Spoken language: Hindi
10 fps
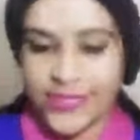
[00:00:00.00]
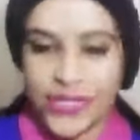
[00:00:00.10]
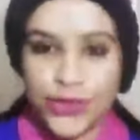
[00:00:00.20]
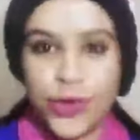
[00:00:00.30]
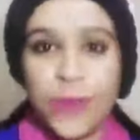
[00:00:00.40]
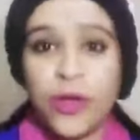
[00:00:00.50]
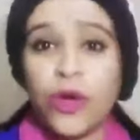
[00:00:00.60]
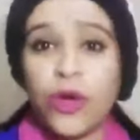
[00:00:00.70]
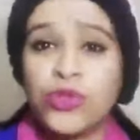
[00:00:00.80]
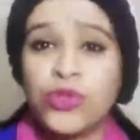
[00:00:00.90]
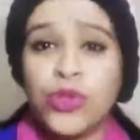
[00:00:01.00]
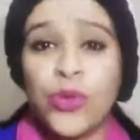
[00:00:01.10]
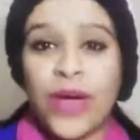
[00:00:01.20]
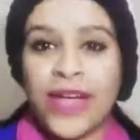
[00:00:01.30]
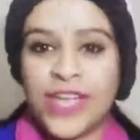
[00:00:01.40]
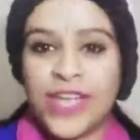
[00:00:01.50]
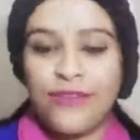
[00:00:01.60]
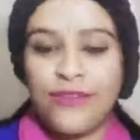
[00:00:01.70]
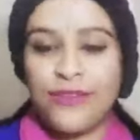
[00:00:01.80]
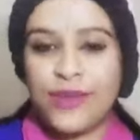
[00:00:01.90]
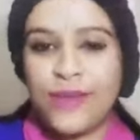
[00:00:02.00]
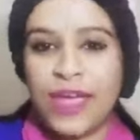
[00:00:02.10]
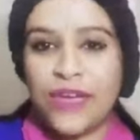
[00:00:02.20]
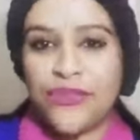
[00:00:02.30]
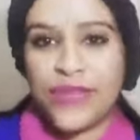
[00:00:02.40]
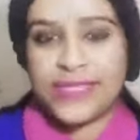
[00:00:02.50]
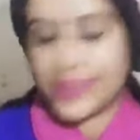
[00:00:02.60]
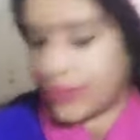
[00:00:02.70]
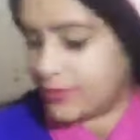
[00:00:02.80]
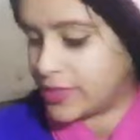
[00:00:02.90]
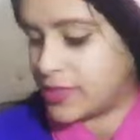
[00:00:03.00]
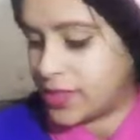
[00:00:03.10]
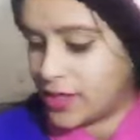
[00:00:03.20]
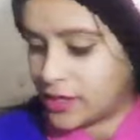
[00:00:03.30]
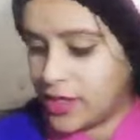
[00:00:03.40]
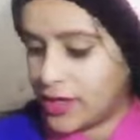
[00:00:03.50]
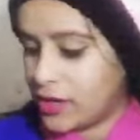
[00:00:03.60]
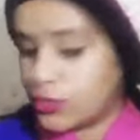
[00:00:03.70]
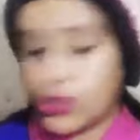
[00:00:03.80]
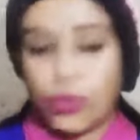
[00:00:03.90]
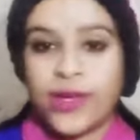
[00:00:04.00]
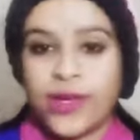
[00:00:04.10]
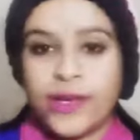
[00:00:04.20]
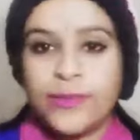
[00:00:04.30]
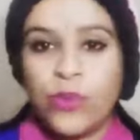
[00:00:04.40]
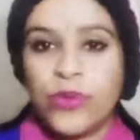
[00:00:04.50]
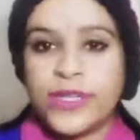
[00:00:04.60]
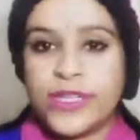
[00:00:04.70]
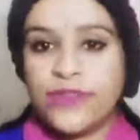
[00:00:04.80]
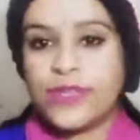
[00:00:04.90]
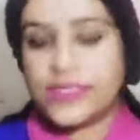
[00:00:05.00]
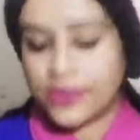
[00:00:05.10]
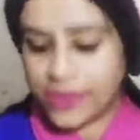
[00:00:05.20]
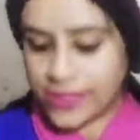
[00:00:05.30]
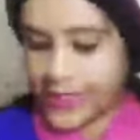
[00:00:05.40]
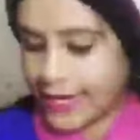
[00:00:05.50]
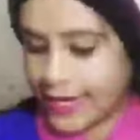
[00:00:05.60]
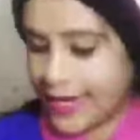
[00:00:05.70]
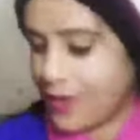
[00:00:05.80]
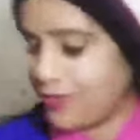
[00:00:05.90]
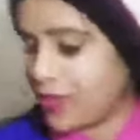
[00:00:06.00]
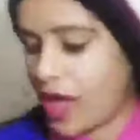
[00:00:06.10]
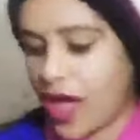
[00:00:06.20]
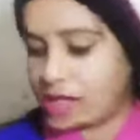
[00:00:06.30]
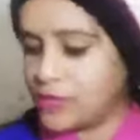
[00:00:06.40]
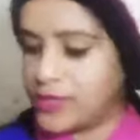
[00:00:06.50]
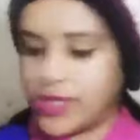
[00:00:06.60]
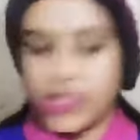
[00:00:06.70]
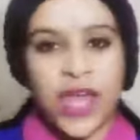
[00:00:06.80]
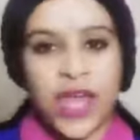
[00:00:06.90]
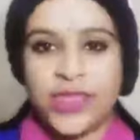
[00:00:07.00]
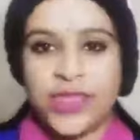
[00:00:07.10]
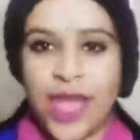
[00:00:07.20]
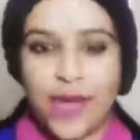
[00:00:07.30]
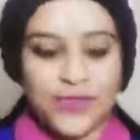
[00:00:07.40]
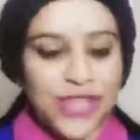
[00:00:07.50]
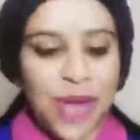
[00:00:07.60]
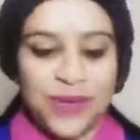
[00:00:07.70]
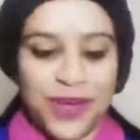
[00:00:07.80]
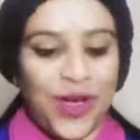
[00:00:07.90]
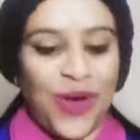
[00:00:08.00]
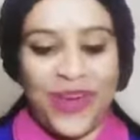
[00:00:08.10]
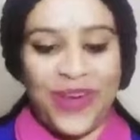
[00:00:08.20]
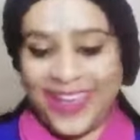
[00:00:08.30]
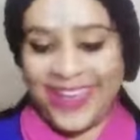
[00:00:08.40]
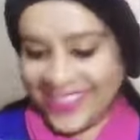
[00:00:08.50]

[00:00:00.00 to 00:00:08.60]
सो so, अभी और कुछ लोग आ जाएं फिर मैं फेस कवर कुछ लोग कल बोल रहे थे ना फेस कवर करने के लिए आज मैंने सारा ताम झाम रखा हुआ है